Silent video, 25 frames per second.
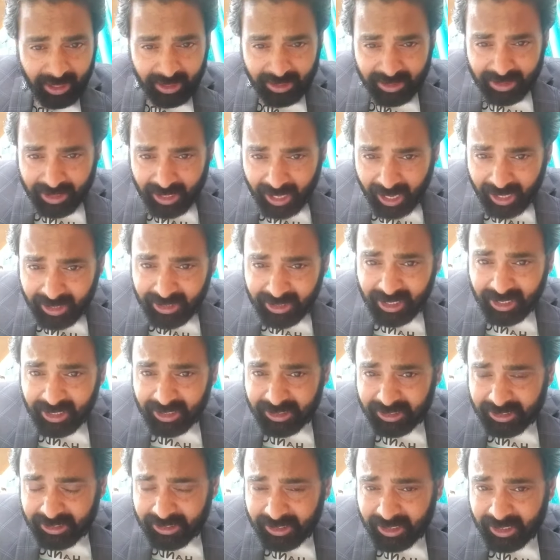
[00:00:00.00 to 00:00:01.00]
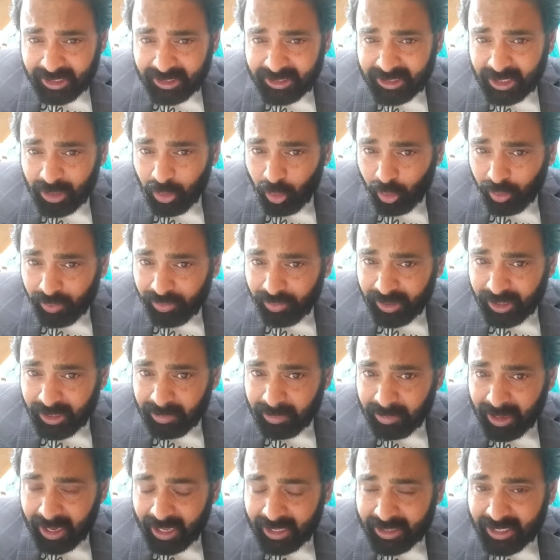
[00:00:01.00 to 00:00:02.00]
क्या यह किसी तरह से कॉन्फ्लिक्ट
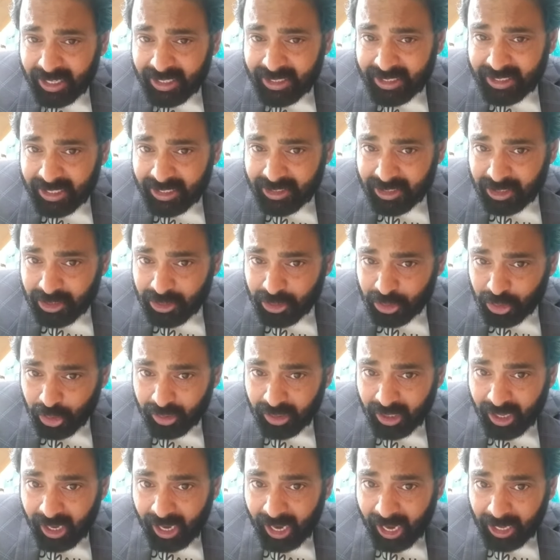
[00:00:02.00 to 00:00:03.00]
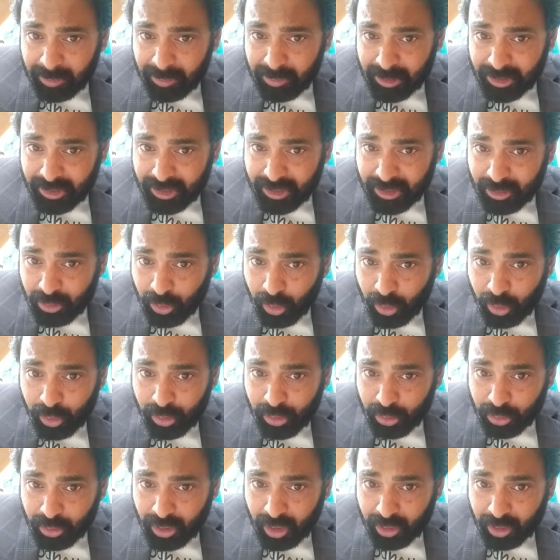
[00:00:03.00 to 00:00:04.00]
में आता है सेक्शन 14 आईबीसी कोड
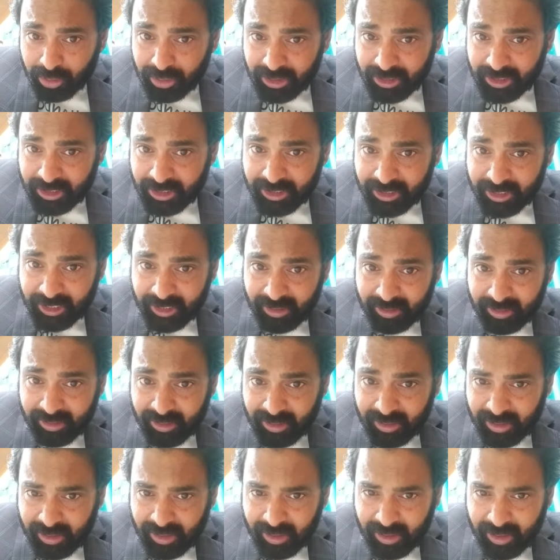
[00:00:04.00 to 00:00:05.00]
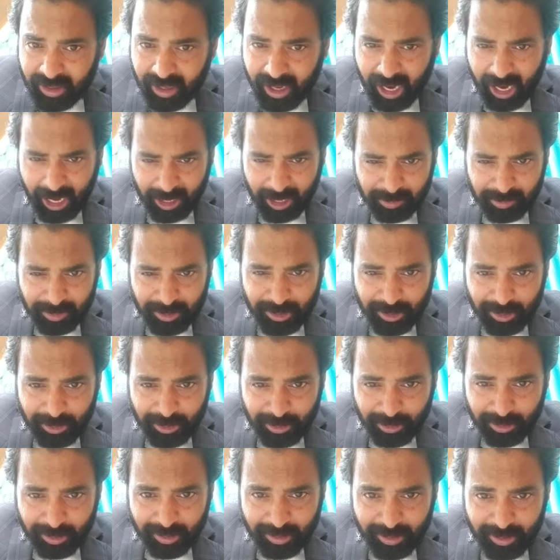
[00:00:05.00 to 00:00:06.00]
2016 आईबीसी
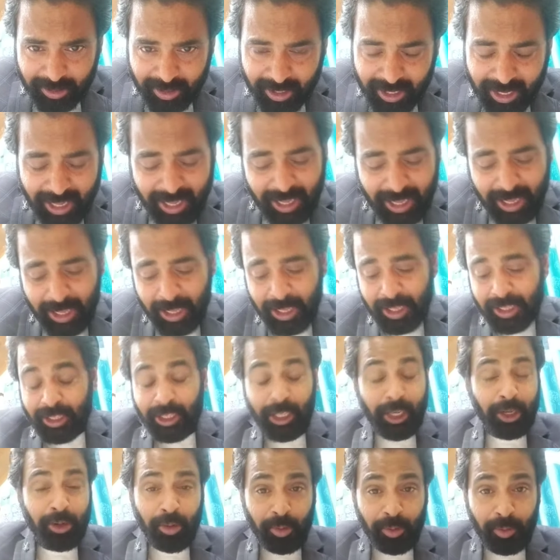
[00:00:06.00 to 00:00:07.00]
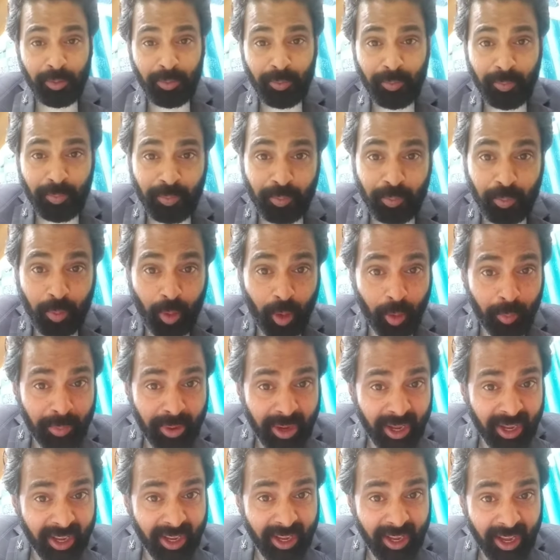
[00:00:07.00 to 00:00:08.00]
कोड देखो बॉम्बे
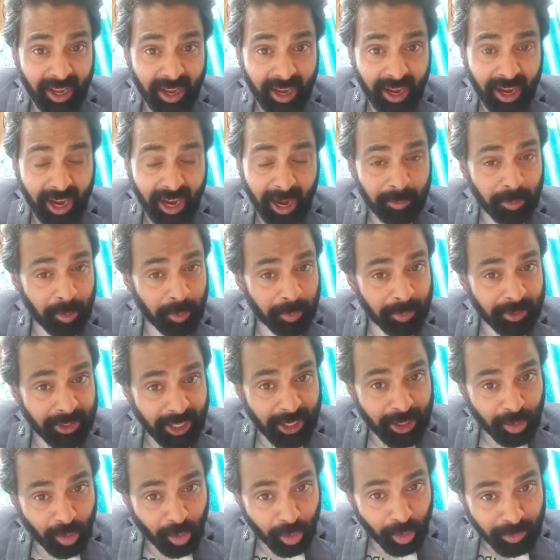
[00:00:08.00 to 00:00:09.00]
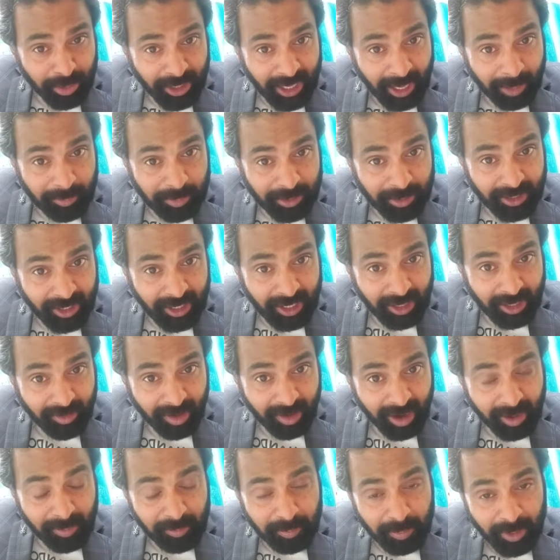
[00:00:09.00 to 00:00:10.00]
आपको पता इकोनॉमी कैपिटल है
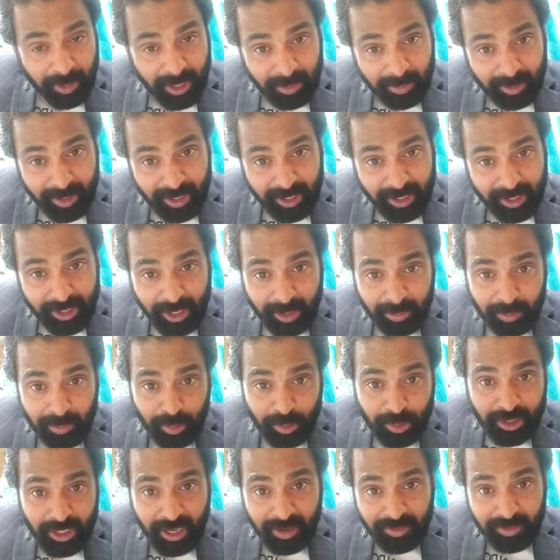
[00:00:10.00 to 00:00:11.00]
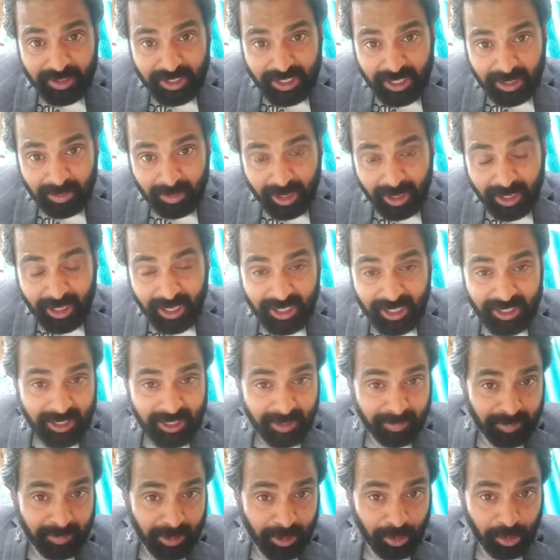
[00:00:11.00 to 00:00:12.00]
वहां बड़े बड़े नीरव मोदी या विजय मालिया
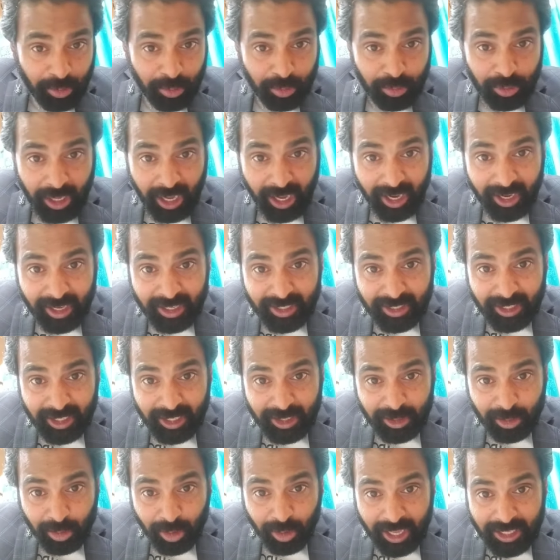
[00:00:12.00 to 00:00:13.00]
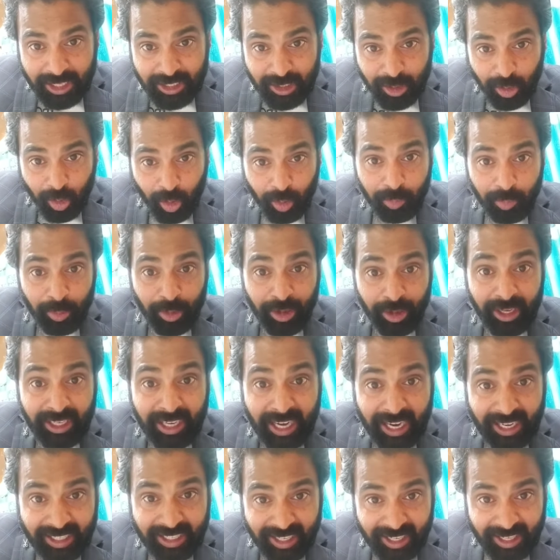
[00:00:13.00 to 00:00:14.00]
जब भी कोई उधार लेते हैं तो एज ए कॉरपोरेट
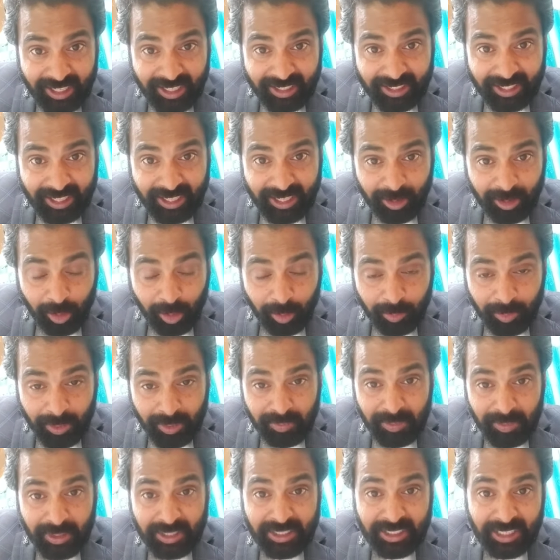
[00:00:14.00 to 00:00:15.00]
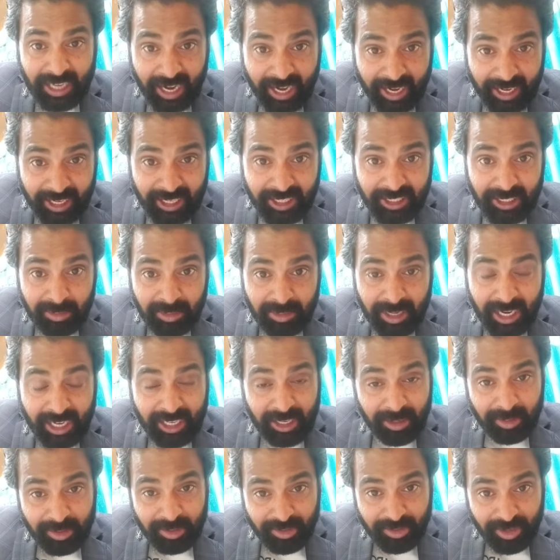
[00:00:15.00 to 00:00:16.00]
डेटर लेते हैं कॉरपोरेट पर्सनैलिटी जब डेटर
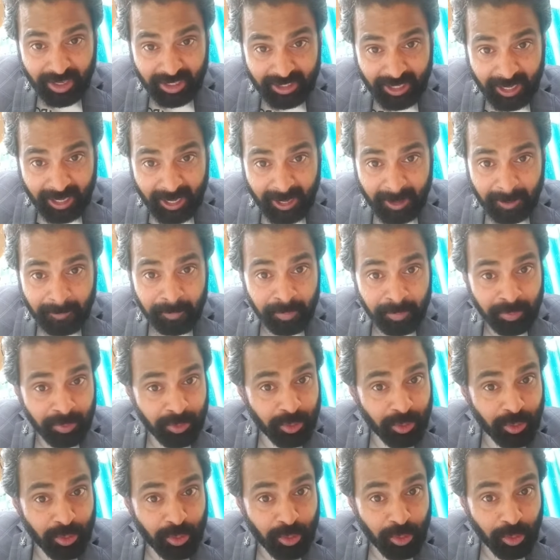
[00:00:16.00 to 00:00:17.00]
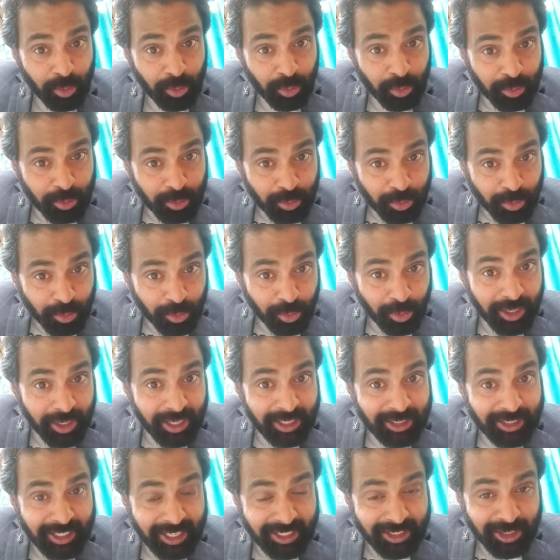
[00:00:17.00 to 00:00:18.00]
बन जाता है तो उसको एक
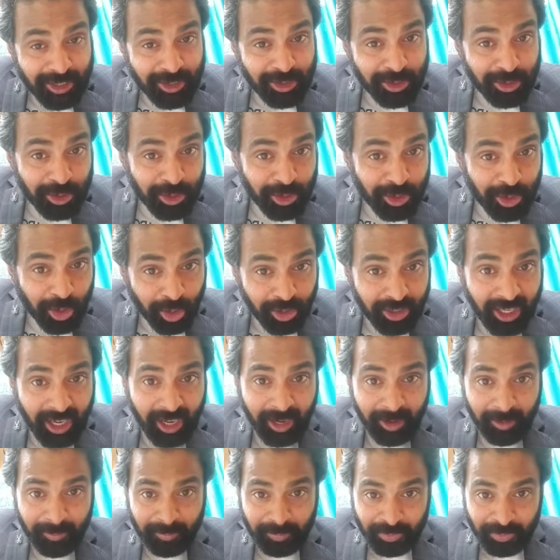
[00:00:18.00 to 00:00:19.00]
सेक्शन चौदह